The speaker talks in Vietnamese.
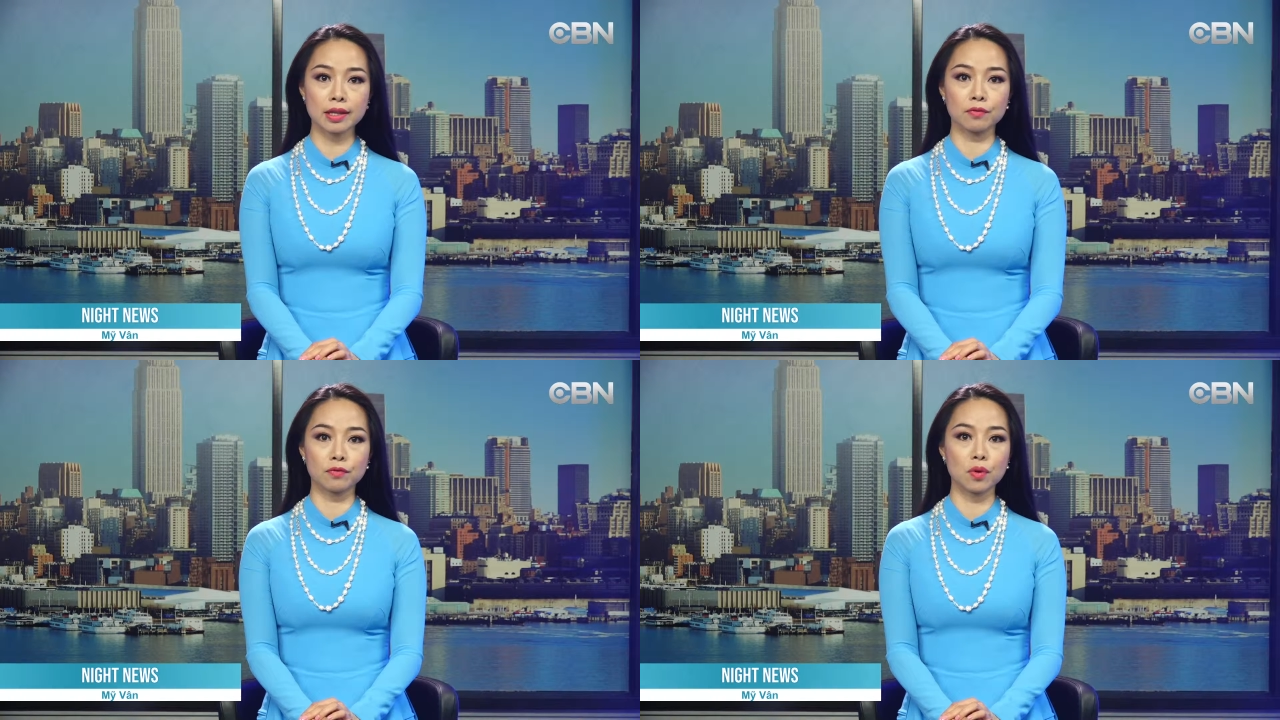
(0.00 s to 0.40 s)

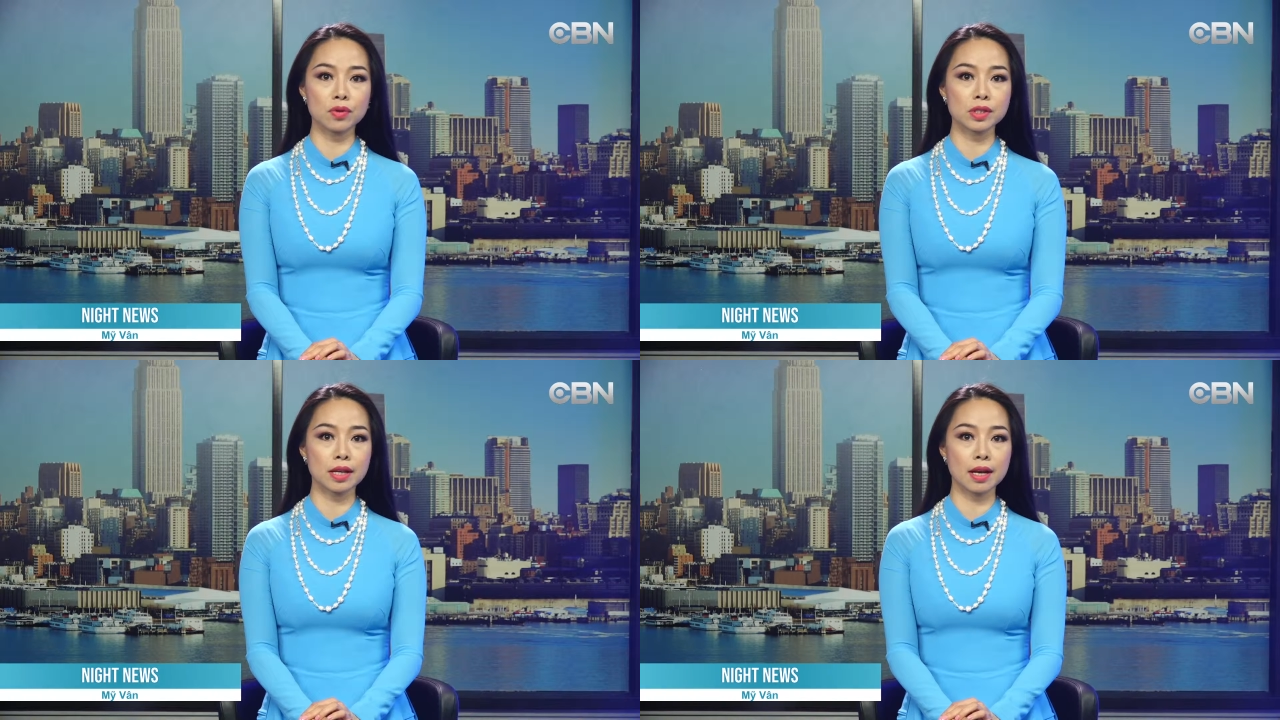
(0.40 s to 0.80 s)
thành
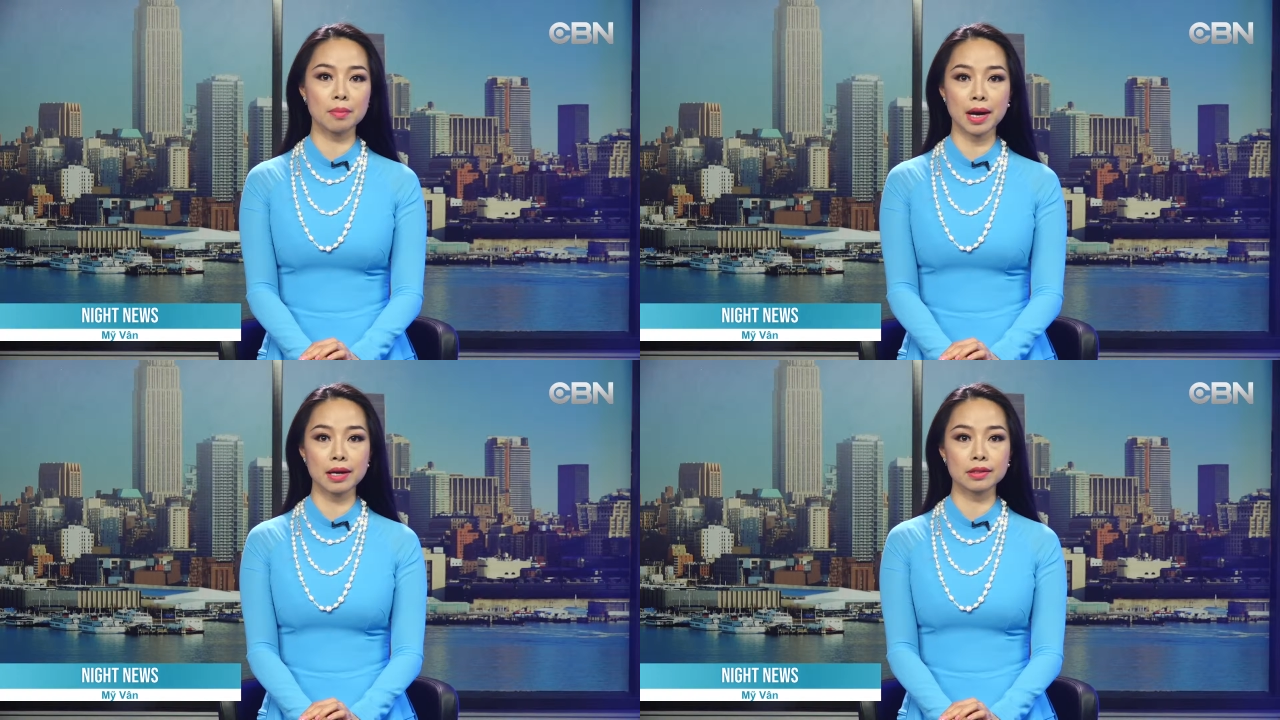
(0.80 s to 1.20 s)
phố
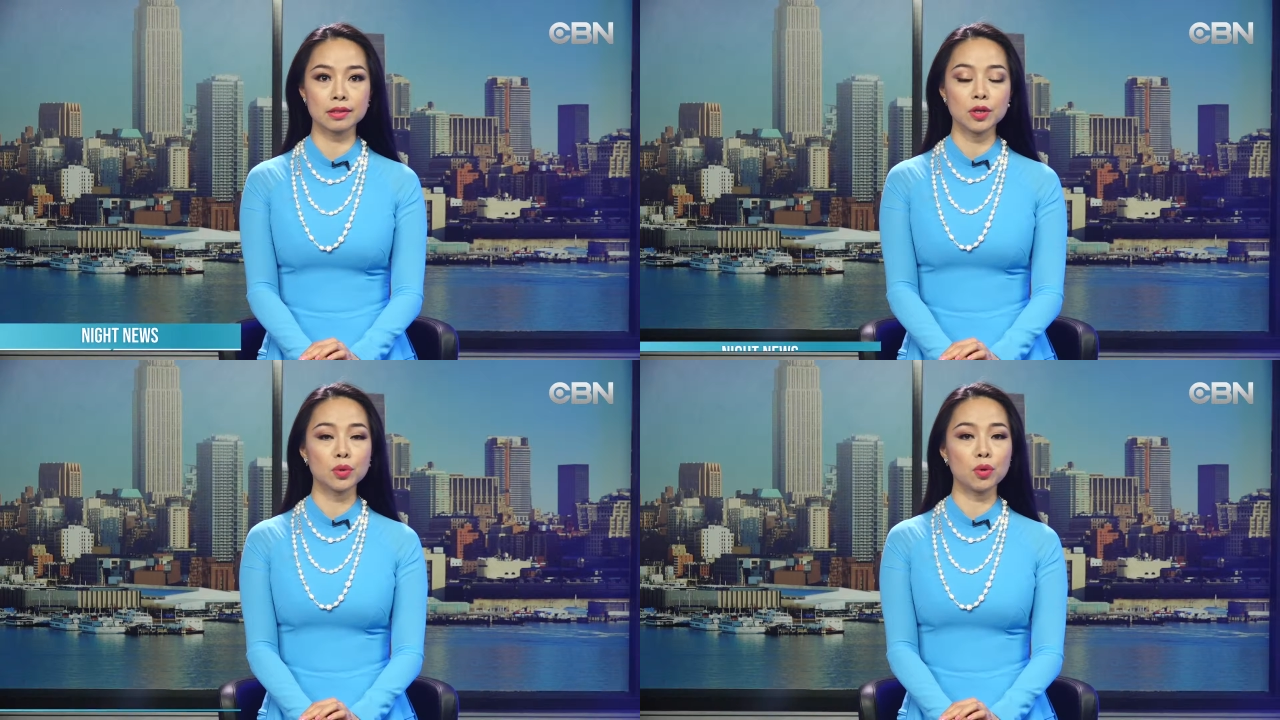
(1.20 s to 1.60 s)
Jalalabad
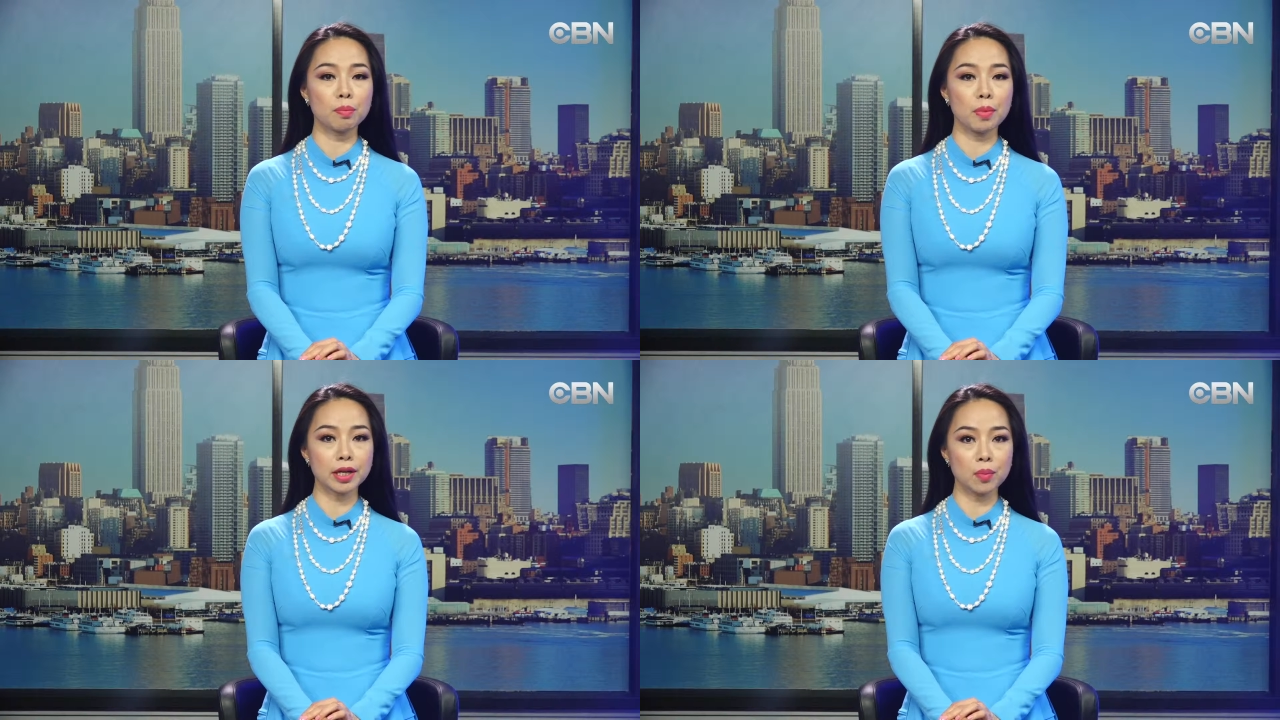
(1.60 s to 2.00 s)
thuộc
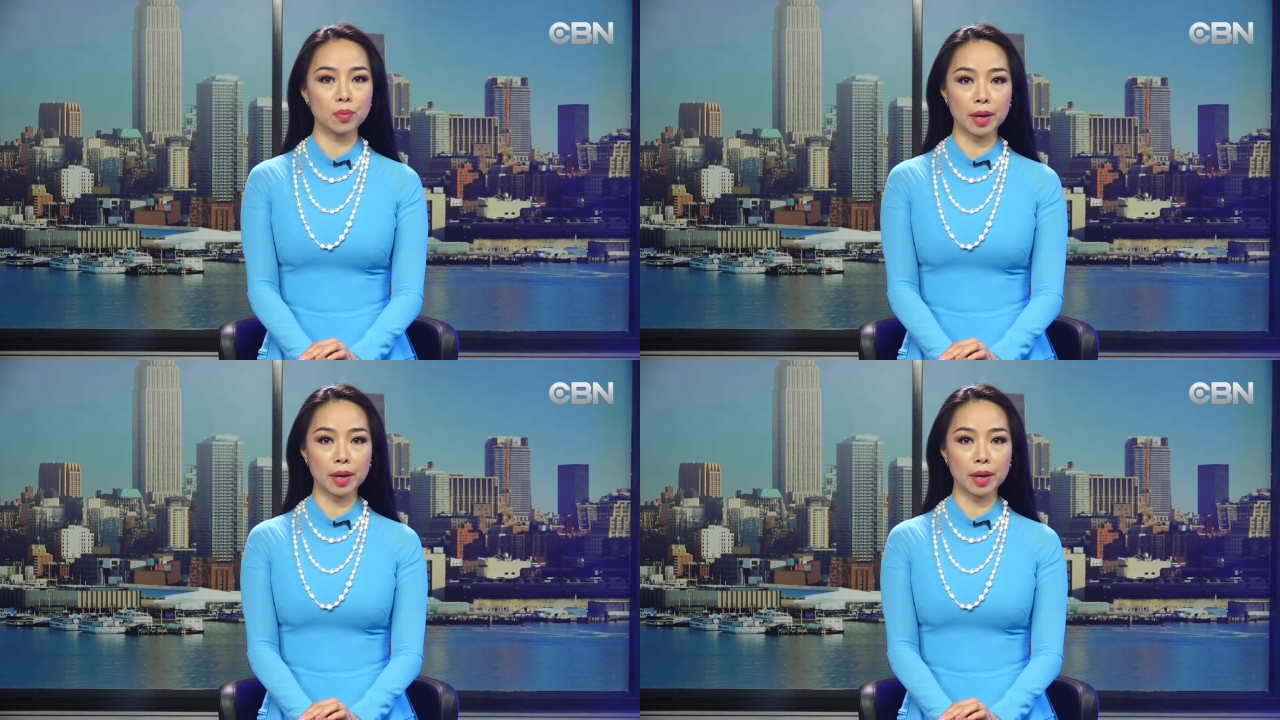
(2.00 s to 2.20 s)
mạng đông của